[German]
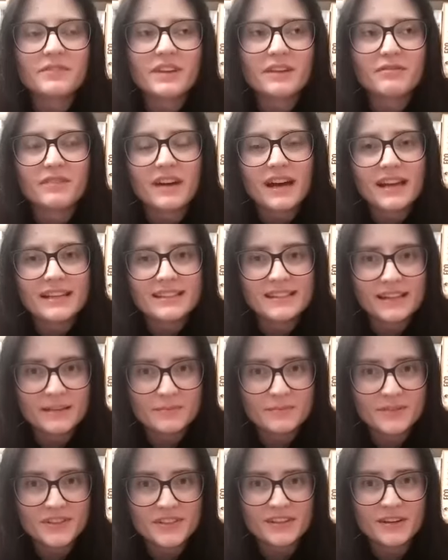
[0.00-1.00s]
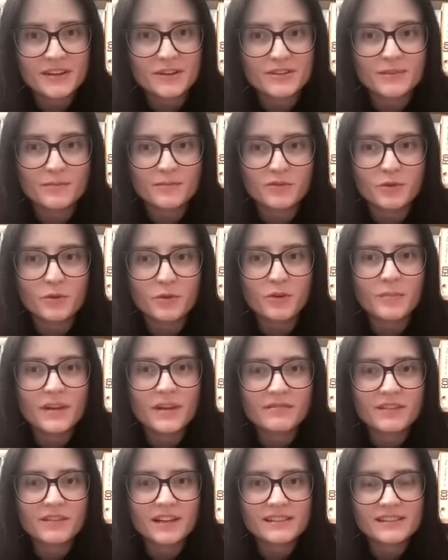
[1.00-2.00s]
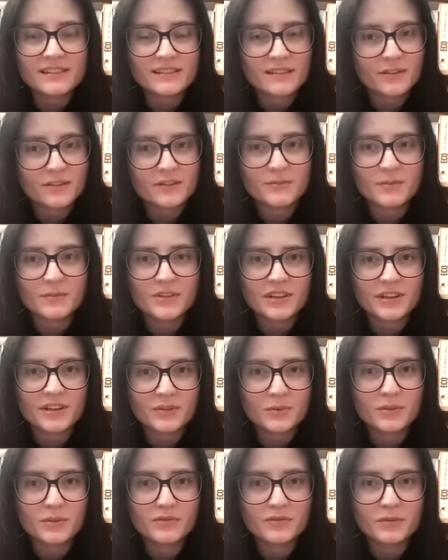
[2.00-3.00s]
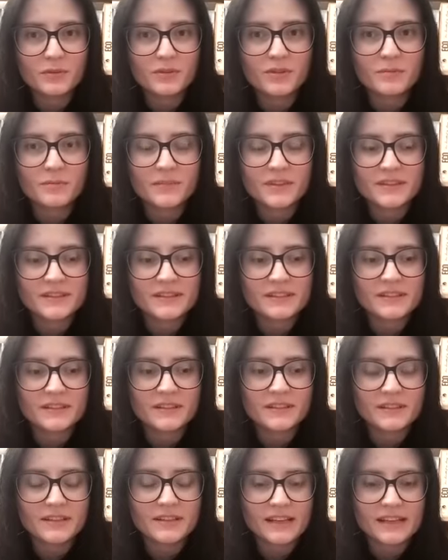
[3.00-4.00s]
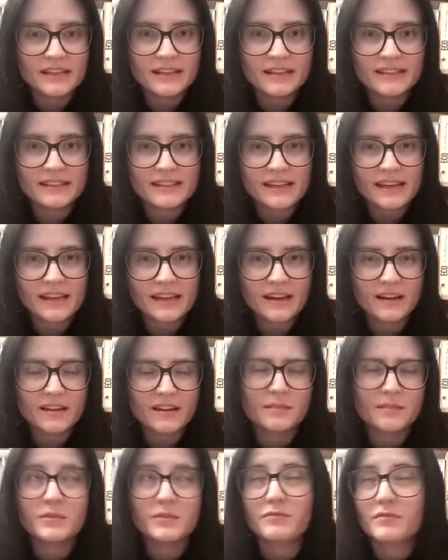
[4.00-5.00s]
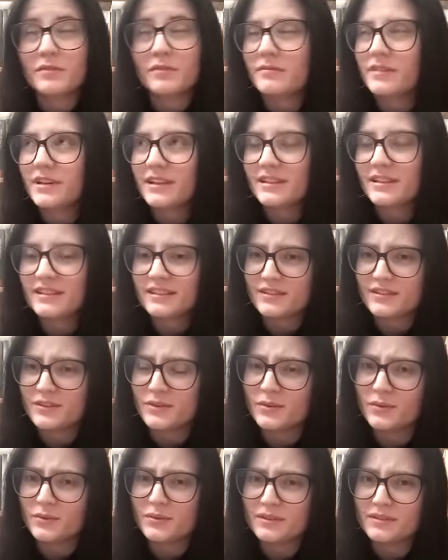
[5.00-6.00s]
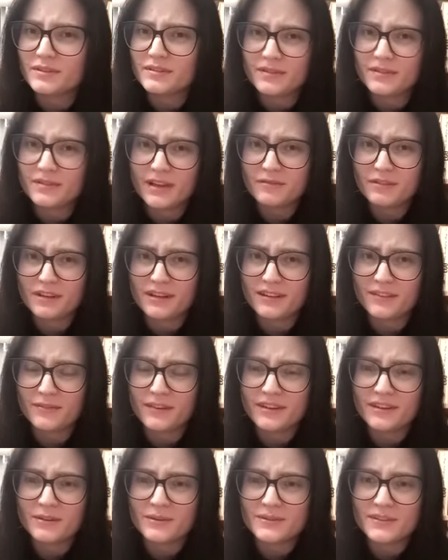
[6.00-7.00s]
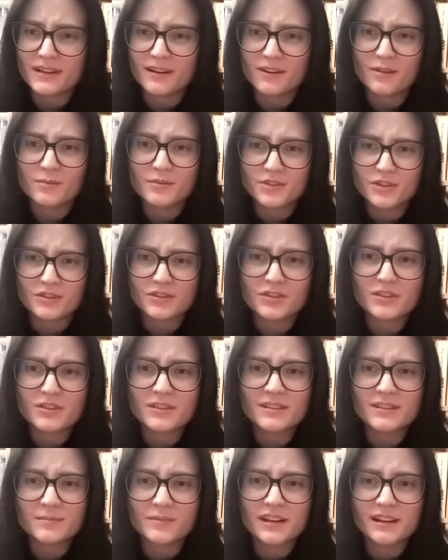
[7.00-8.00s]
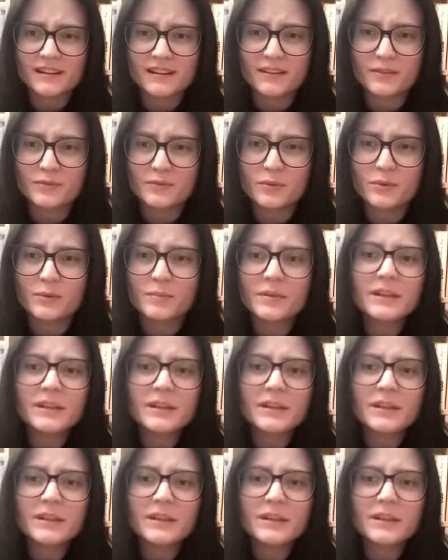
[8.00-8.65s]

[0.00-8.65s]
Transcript: der Verein selbst ist ja aus dem Forum erwachsen, aus dem Literaturforum, das, äh, der Jan Zenker, da, wann hat er das gegründet? Anfang der 2000er, glaube ich schon, ist schon ziemlich alt, das Forum.